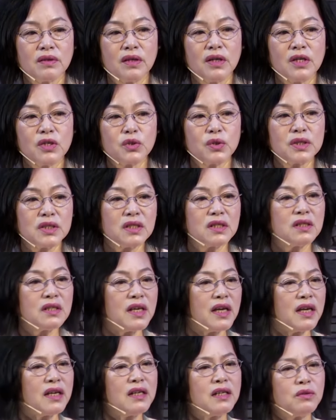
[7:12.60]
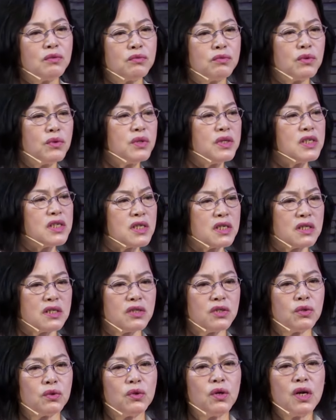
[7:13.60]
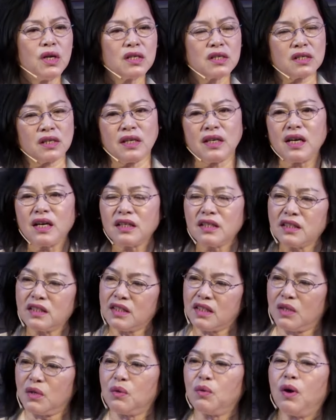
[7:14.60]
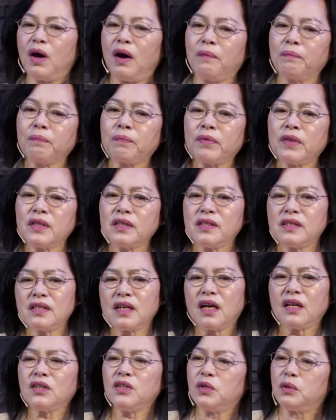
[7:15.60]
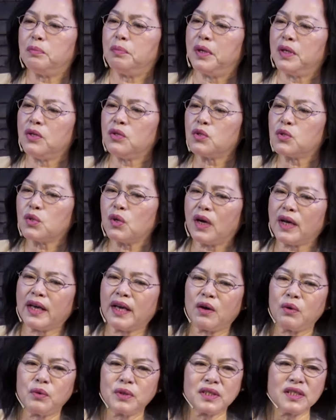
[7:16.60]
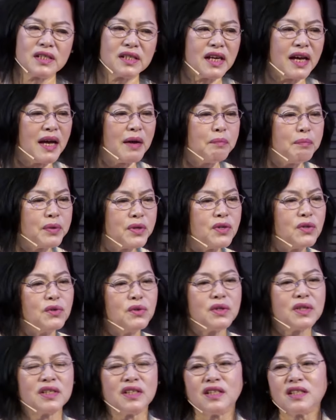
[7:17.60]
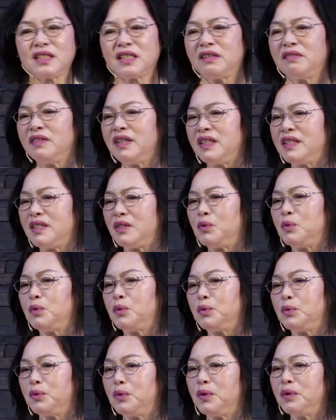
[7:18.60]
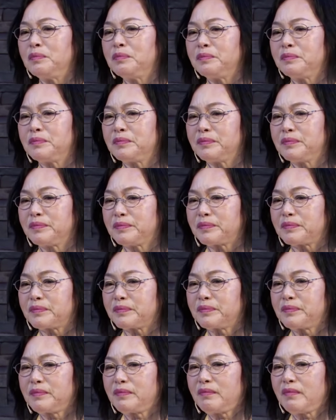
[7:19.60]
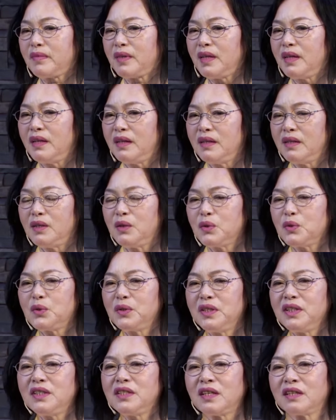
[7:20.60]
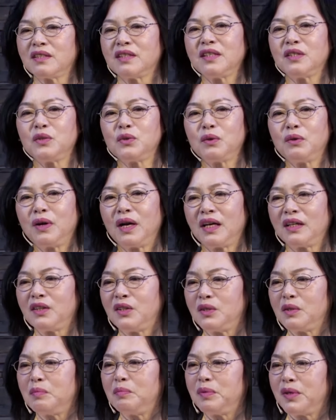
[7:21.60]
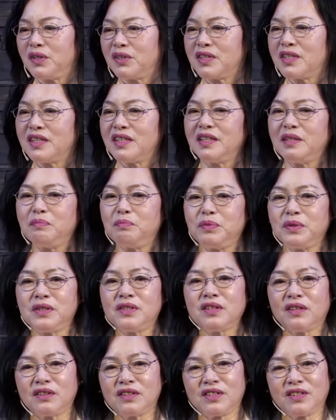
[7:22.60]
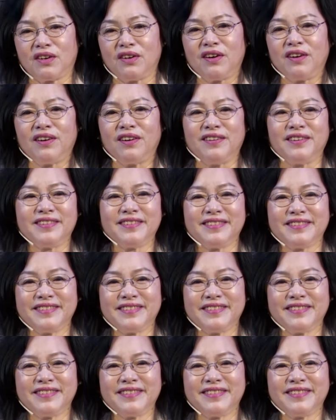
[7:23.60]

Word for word: 所以今天你无论是有怎样的情况，经常有朋友说：“哎呀，我现在还不够格成为基督徒。”我说：“你讲这句话都是表示你比较骄傲，